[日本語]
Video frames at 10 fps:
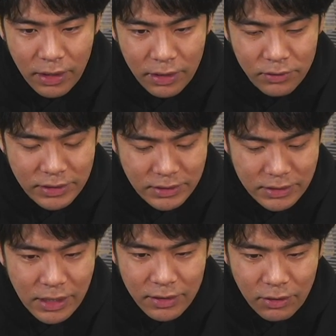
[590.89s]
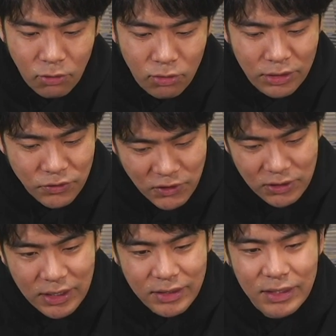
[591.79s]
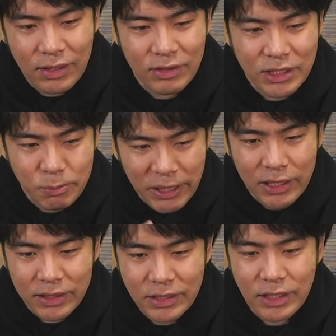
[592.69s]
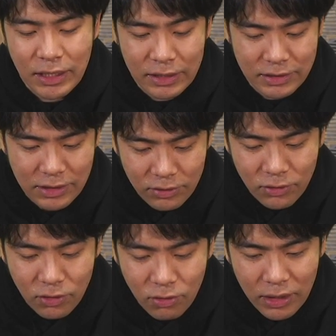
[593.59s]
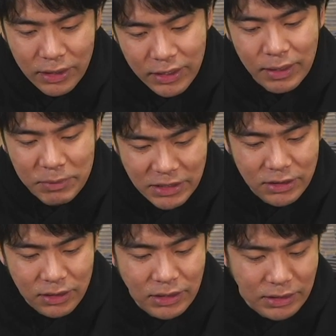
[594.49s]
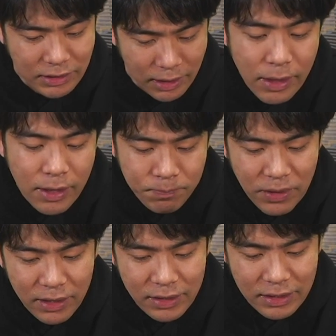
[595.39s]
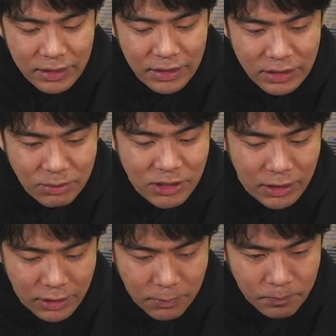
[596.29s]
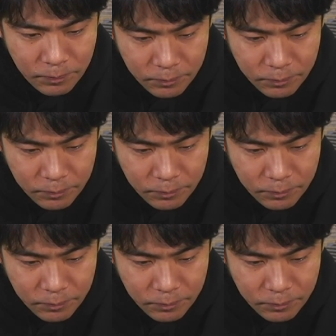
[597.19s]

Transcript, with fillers: いう感じです。で、ここで普通だったら私ペッカ出してたんですけど、ここは一回マジックアーチャーで、左に出しましたかね。